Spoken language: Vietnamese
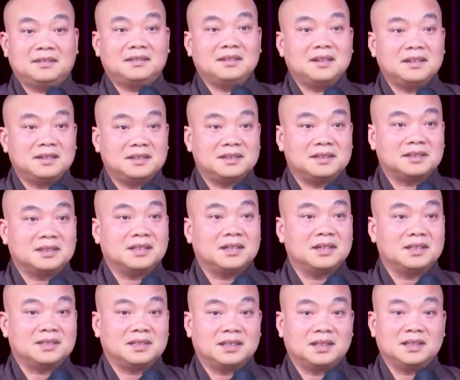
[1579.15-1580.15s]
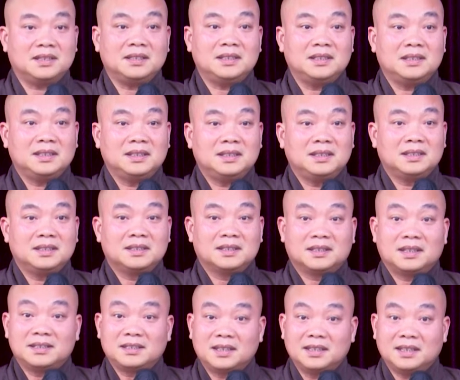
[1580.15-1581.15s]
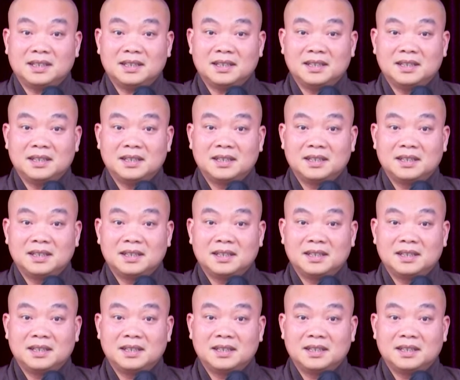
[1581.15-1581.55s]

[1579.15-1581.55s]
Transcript: trên cơ sở cơ sở gì